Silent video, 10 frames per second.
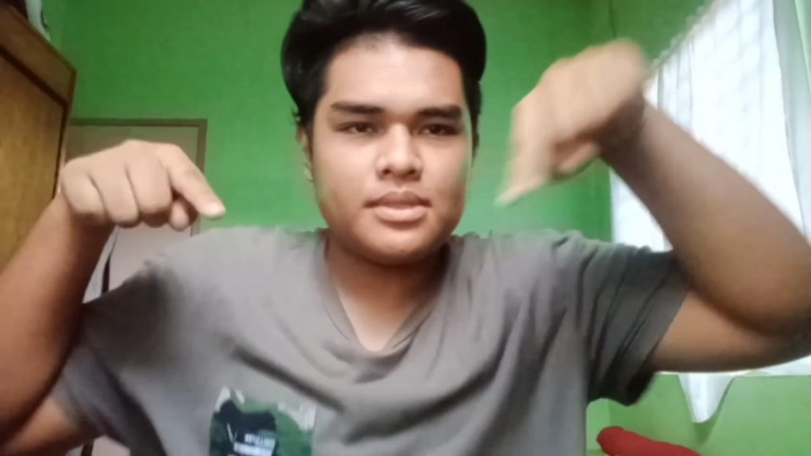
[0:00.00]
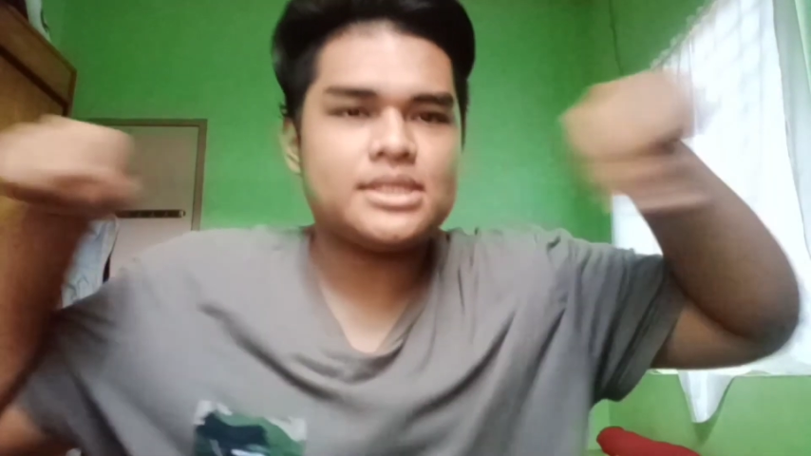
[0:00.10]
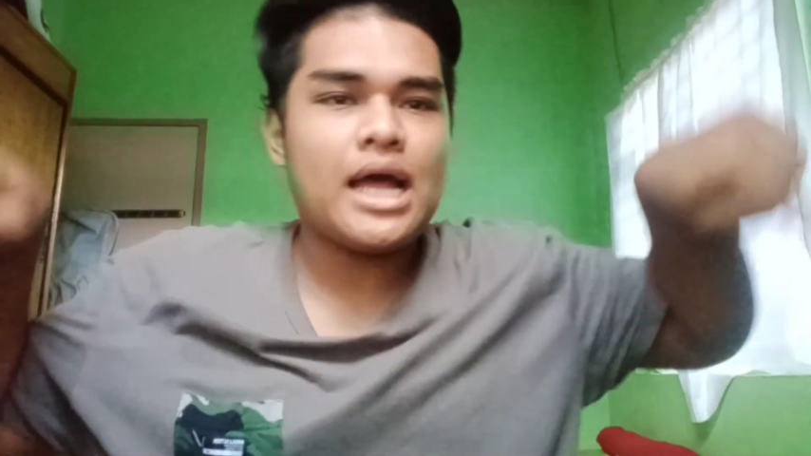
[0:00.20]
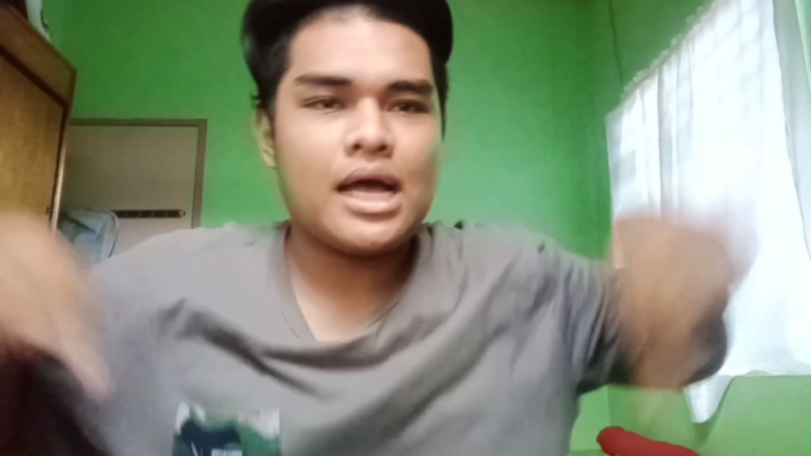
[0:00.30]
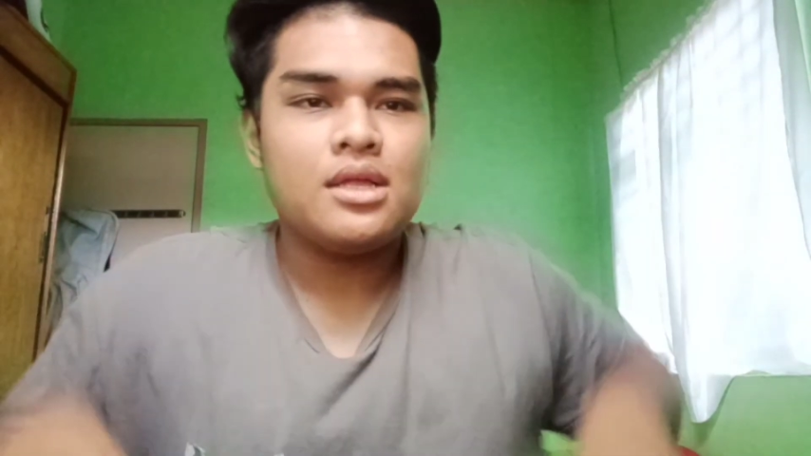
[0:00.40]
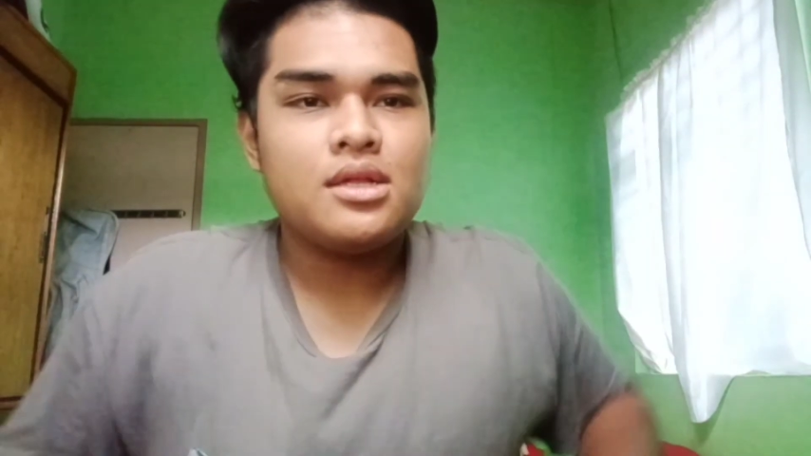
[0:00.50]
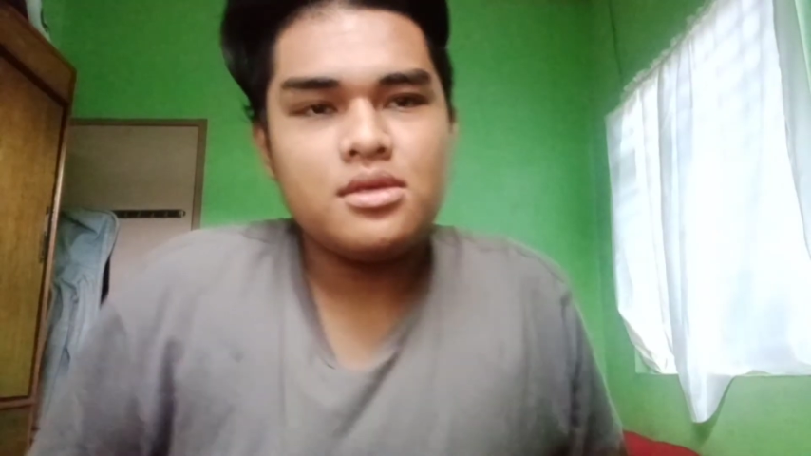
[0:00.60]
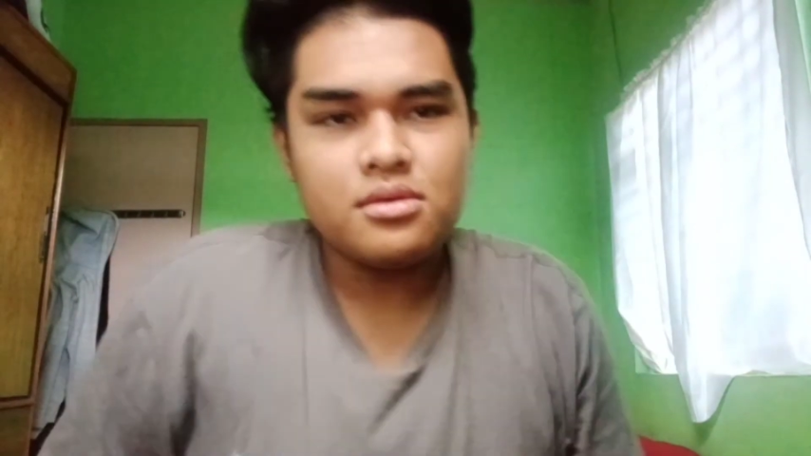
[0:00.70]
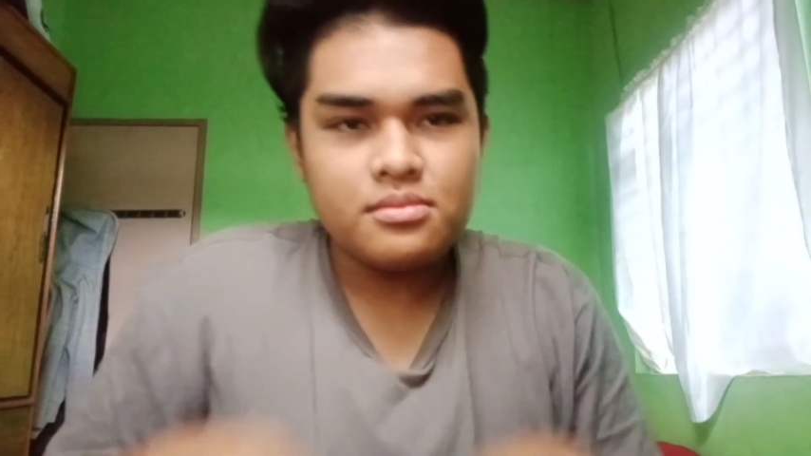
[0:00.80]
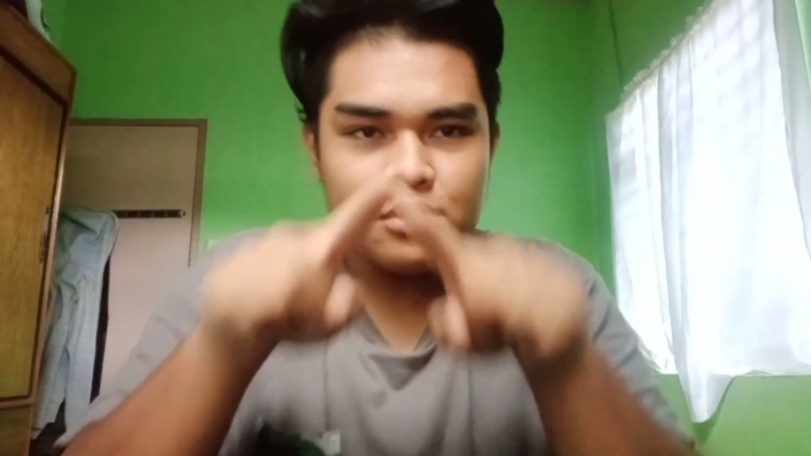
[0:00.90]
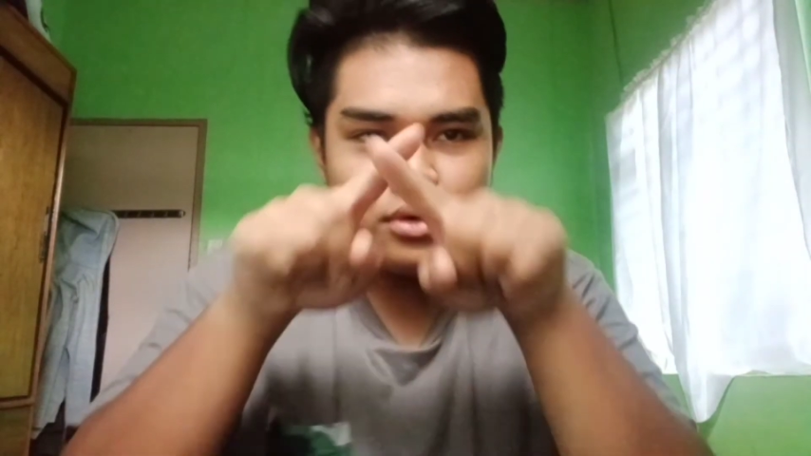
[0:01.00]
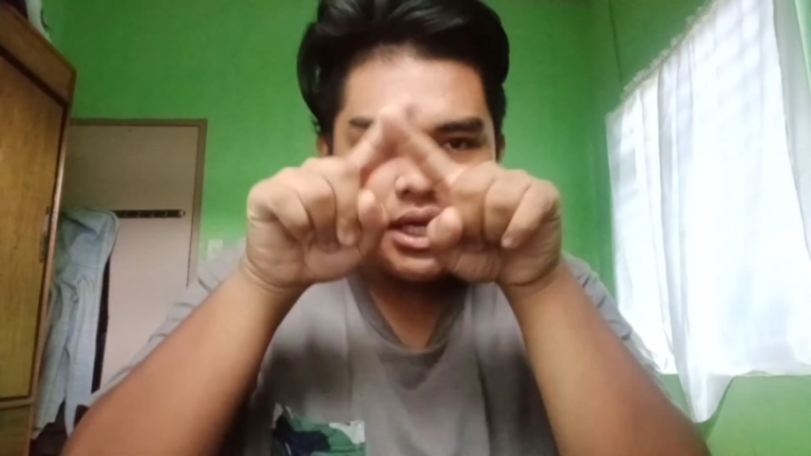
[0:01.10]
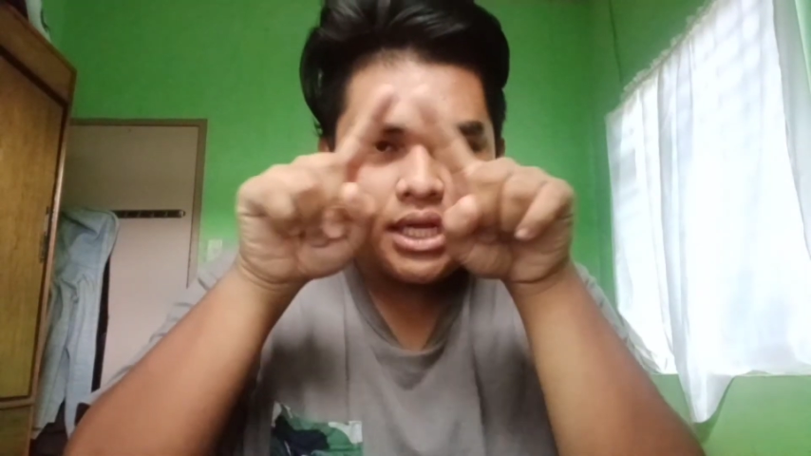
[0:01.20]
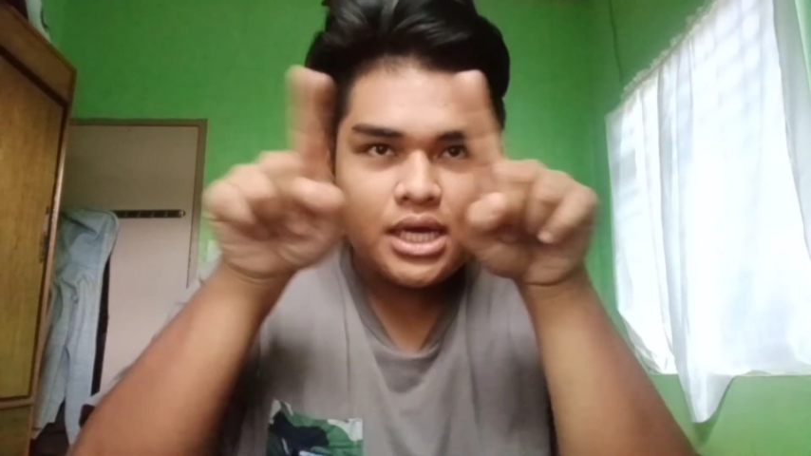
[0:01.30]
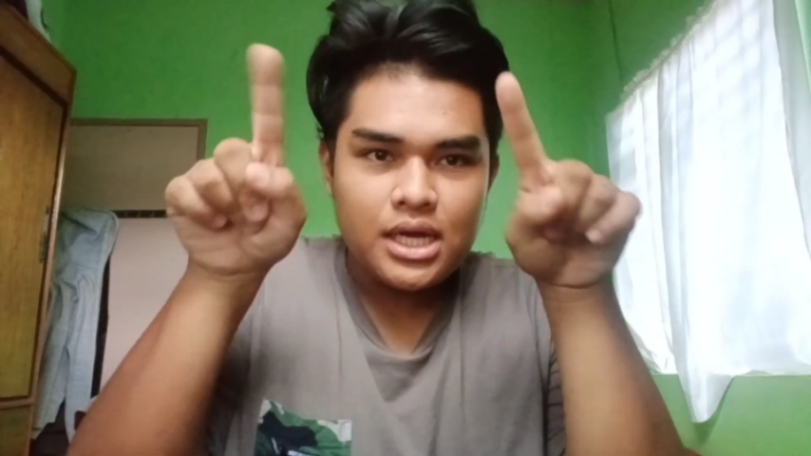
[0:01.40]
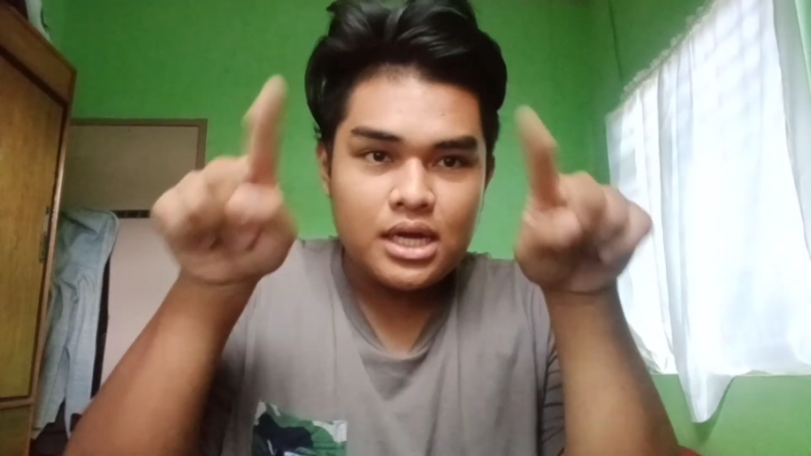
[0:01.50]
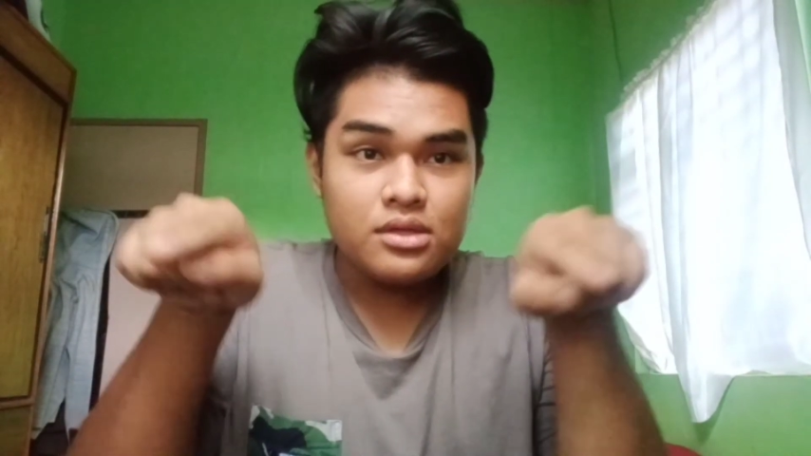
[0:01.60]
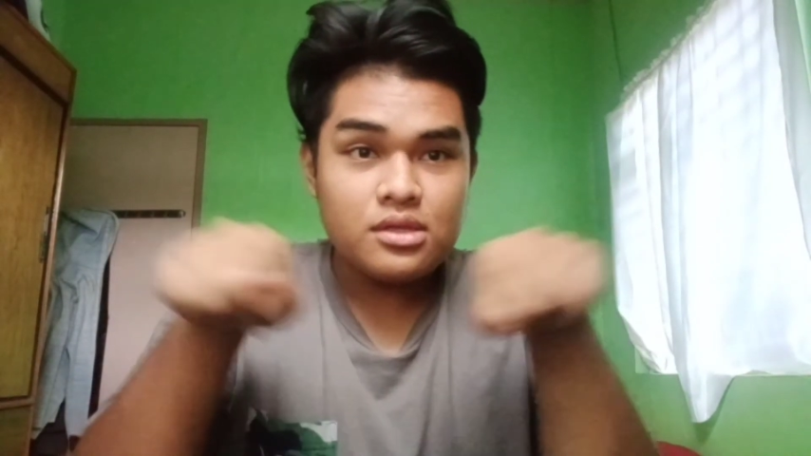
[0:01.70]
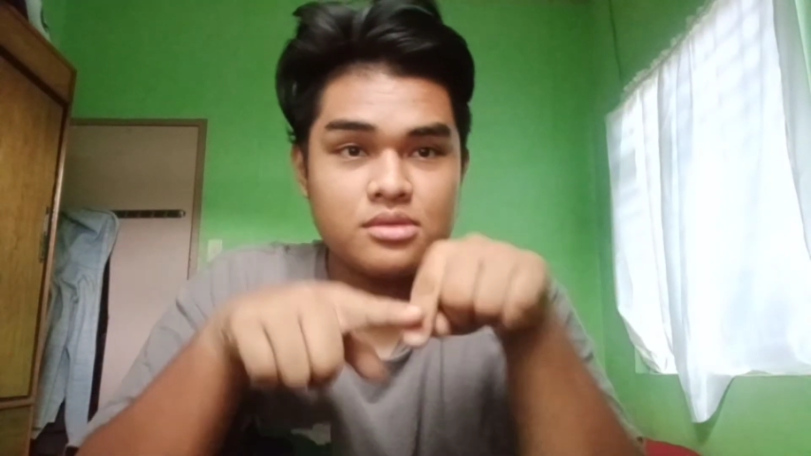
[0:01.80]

Basta, yung pula na gano'n,